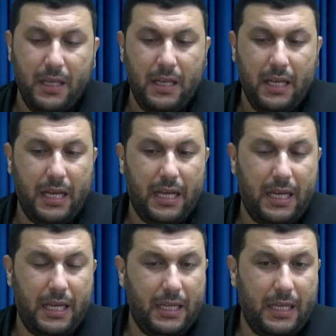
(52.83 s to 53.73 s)
آه،
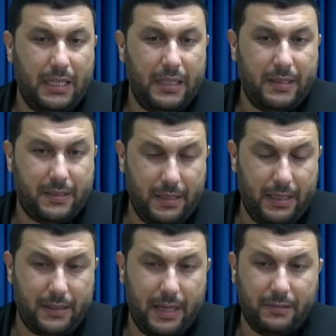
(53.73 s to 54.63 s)

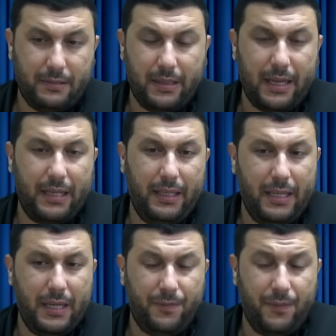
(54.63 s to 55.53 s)
السياسات
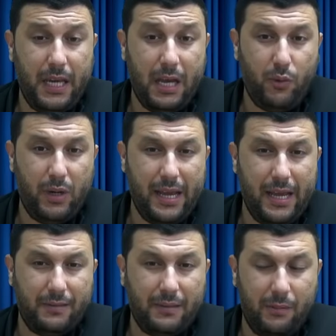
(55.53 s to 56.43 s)
الداخلية في
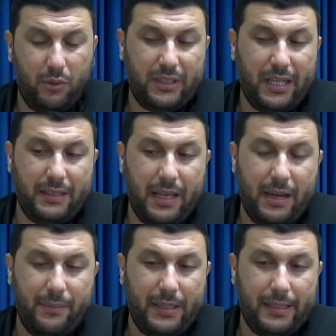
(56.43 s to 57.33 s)
الولايات المتحدة
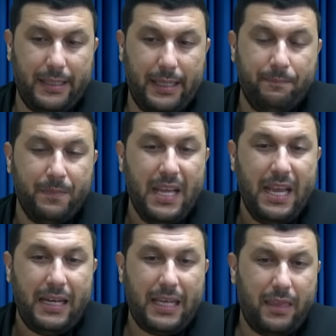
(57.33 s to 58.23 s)
الأمريكية
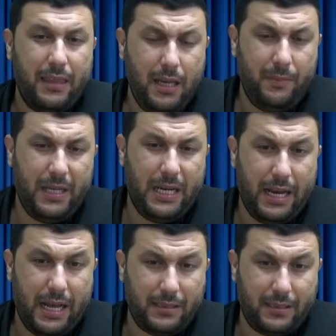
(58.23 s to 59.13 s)
كثير من
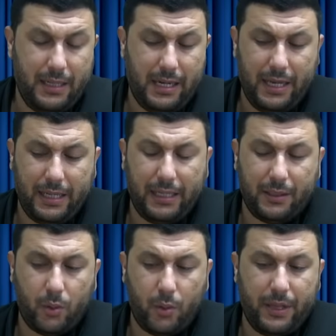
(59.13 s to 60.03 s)
الأسئلة الحقيقة
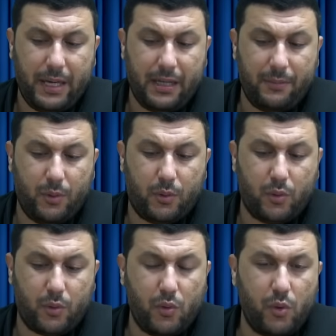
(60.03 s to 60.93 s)
تثار
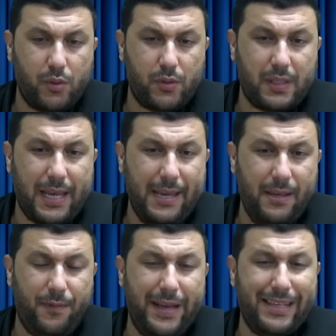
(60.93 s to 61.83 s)
بخصوص
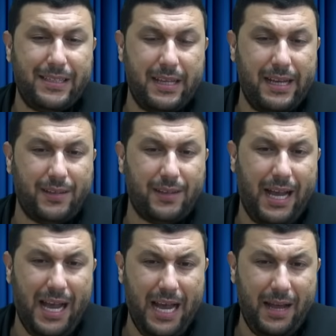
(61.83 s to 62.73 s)
كيف
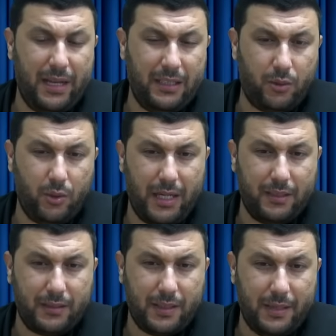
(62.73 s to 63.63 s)
سيتعامل
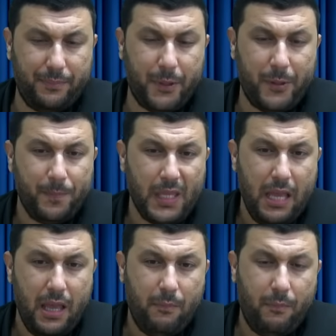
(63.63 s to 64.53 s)
دونالد ترامب
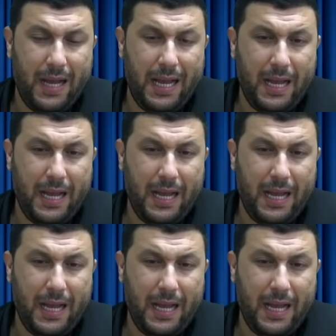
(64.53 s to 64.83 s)
مع